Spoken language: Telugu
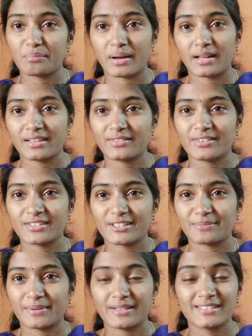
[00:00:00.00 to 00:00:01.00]
బాధగా ఉంటుంది
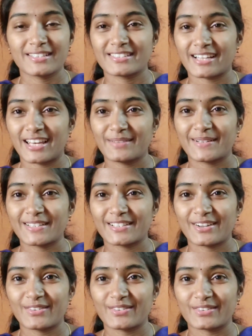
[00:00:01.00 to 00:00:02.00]
చెప్పండి నిజం చాలా
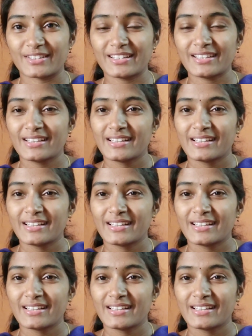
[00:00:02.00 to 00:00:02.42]
బాధగా ఉంటుంది